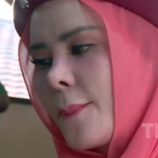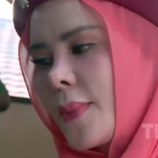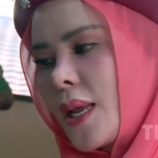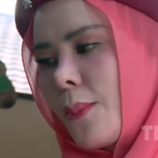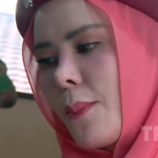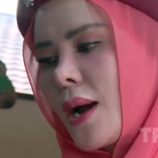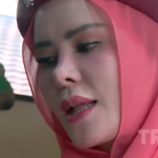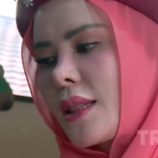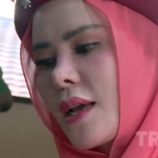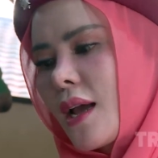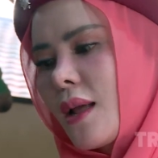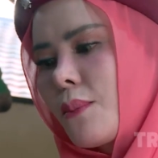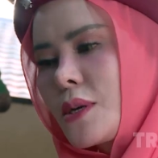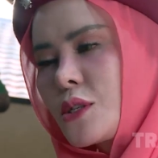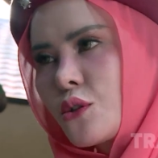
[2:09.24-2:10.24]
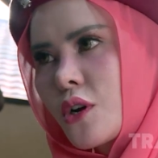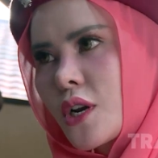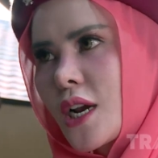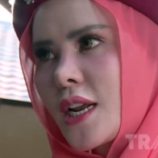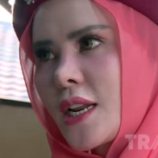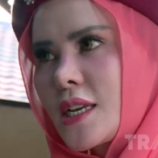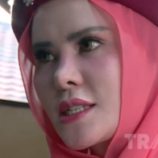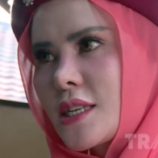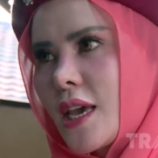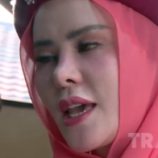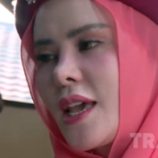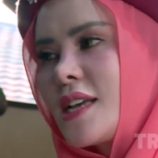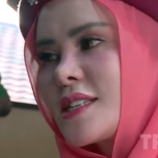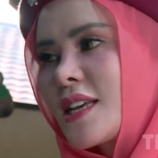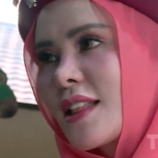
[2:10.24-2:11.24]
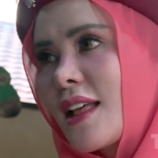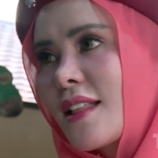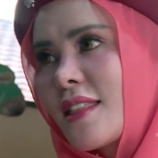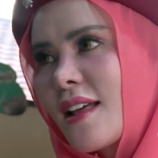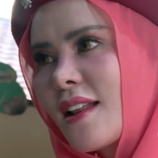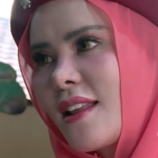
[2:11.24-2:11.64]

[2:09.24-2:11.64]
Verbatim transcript: Dia mengatakan masuk ke rekening saya, ya saya tantang